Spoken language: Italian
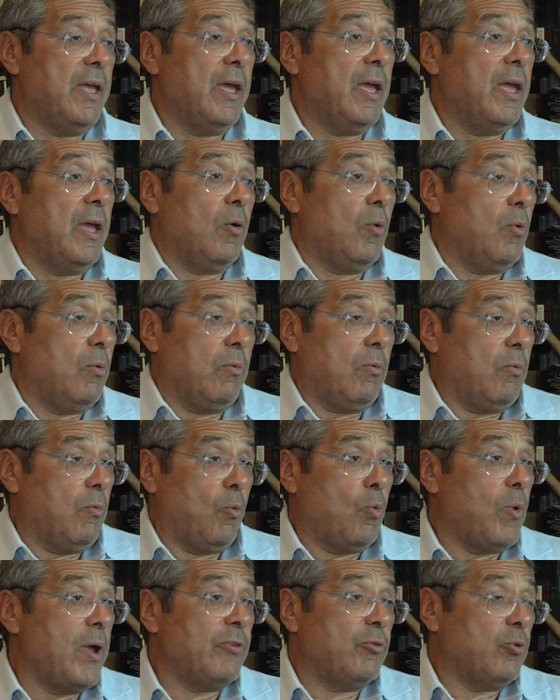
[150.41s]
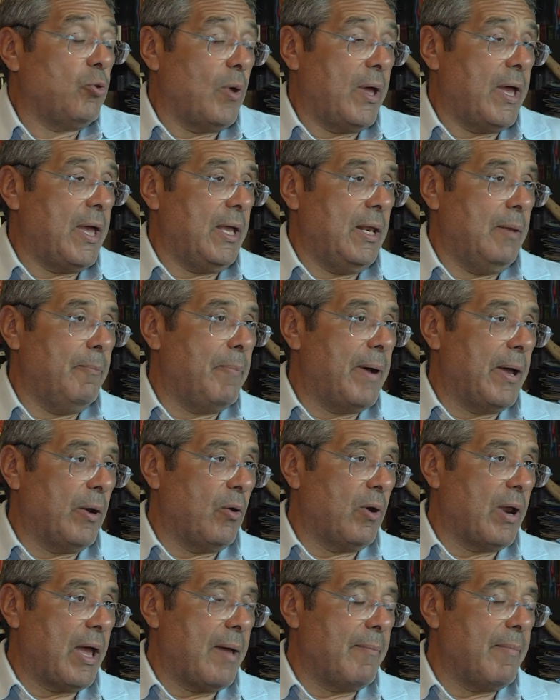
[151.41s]
E questo è il
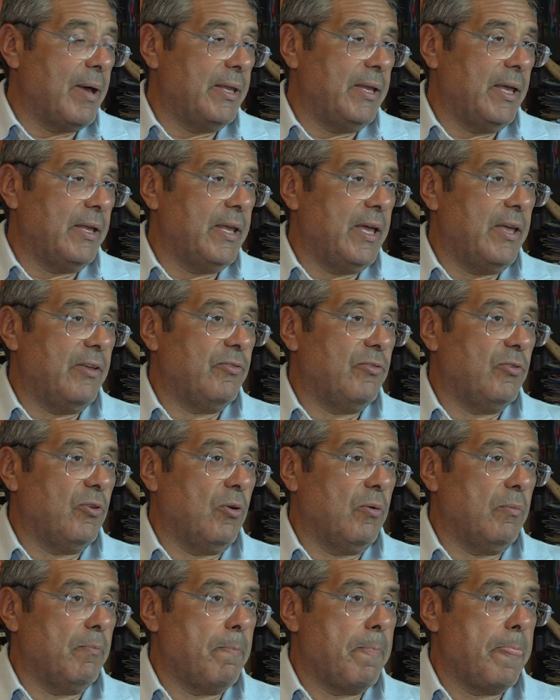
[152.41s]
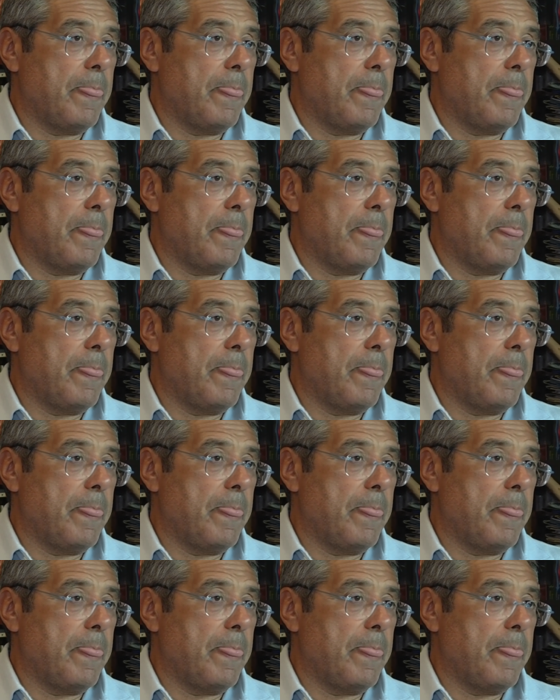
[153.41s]
panorama di adesso.